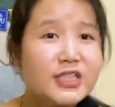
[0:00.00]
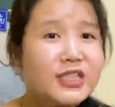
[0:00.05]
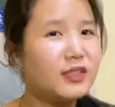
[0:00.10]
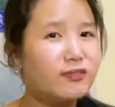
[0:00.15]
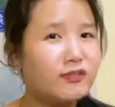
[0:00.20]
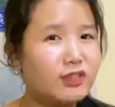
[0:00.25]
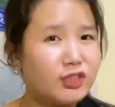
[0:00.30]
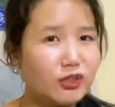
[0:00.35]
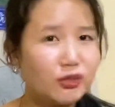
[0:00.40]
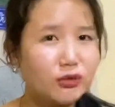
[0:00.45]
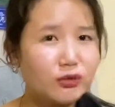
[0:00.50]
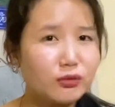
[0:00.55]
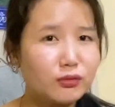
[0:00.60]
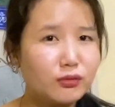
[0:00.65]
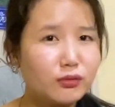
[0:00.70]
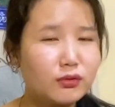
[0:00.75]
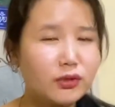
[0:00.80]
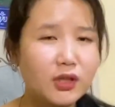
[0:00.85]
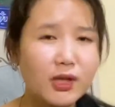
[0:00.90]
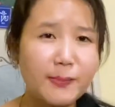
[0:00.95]
जीव जंतु
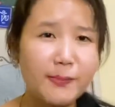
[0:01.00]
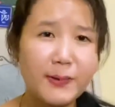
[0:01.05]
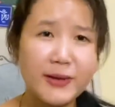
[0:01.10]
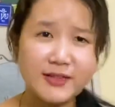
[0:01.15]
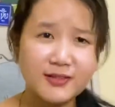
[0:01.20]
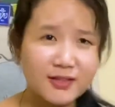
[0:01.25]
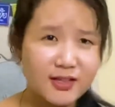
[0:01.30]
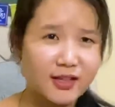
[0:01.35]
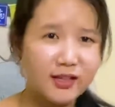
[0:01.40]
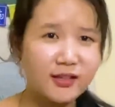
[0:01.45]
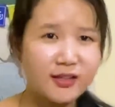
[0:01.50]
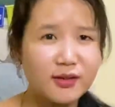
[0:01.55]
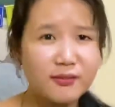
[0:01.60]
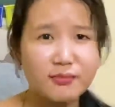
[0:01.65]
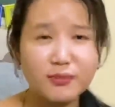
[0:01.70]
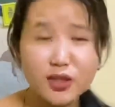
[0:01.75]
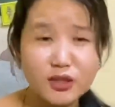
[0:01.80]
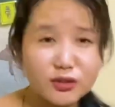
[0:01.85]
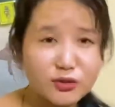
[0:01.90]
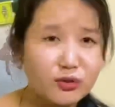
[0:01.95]
उनके पास ना इनकम का